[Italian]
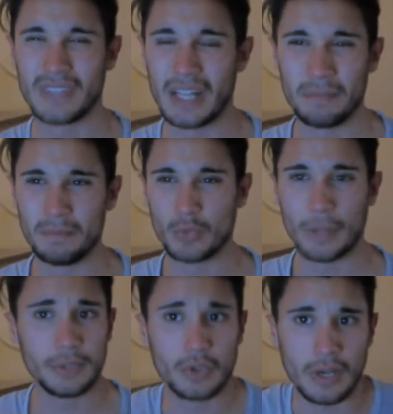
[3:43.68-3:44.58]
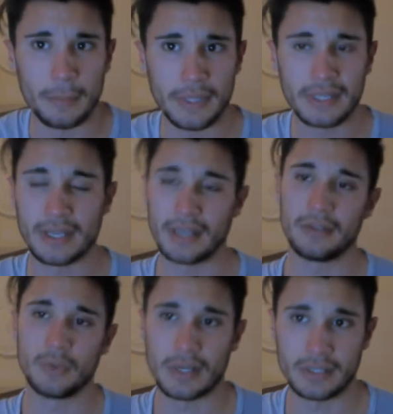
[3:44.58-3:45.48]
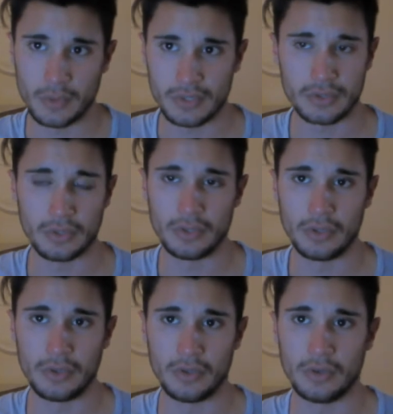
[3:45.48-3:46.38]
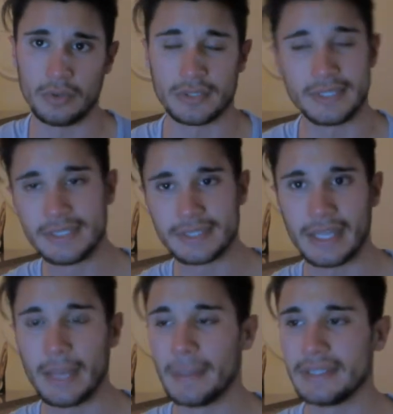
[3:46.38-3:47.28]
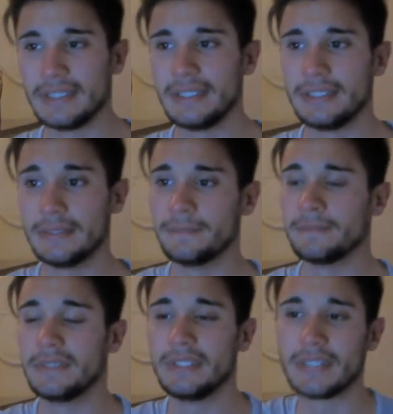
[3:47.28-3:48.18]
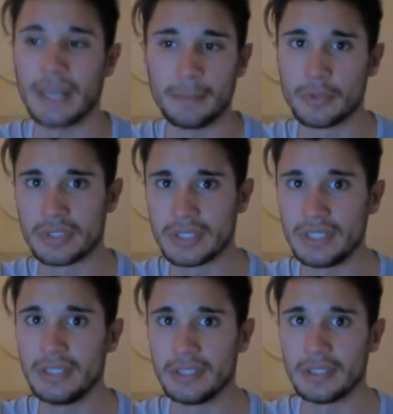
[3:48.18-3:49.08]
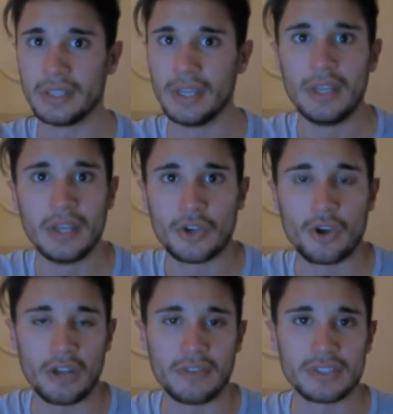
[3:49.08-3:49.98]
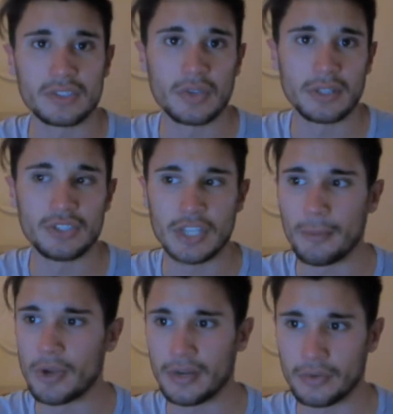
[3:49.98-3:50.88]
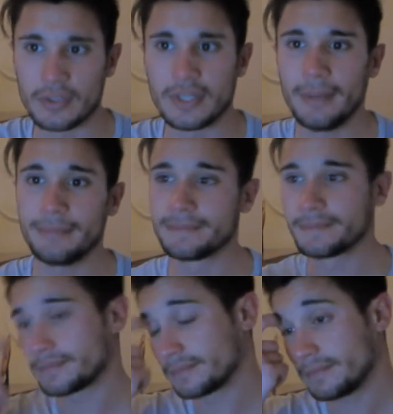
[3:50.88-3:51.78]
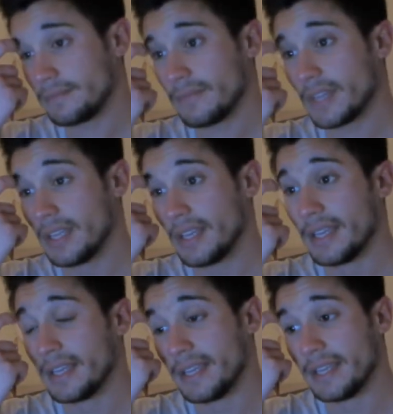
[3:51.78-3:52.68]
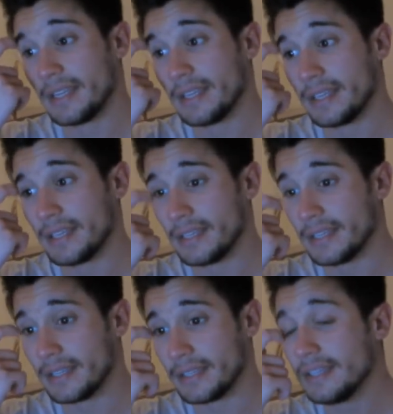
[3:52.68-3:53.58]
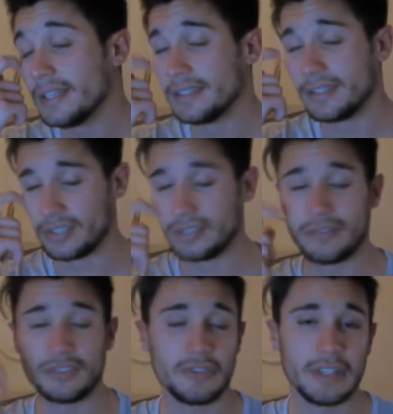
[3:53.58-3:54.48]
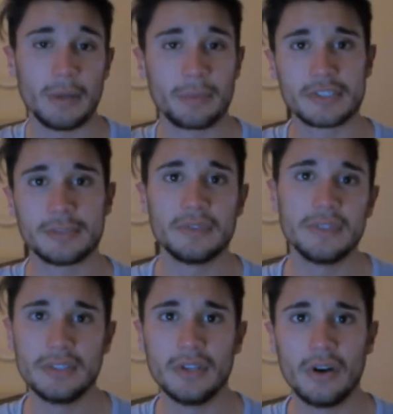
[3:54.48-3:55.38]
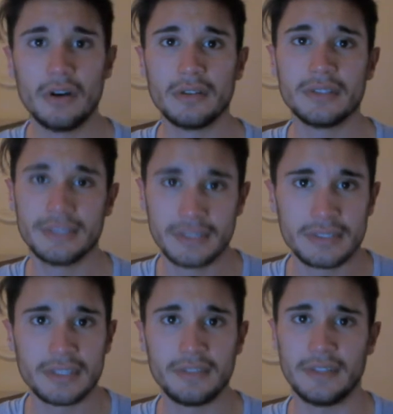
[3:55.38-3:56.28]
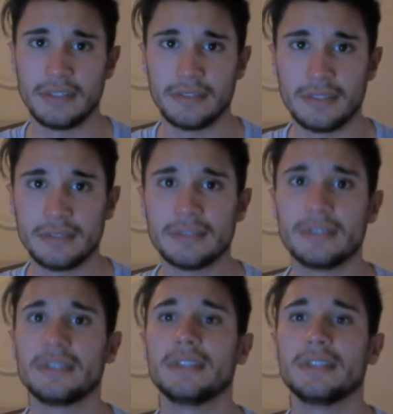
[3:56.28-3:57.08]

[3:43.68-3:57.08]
una, una, piccola pecca che riguarda questo sistema di, di cambio skin con la versione diciamo ranocchia. E niente, ci vediamo al prossimo video, iscrivetevi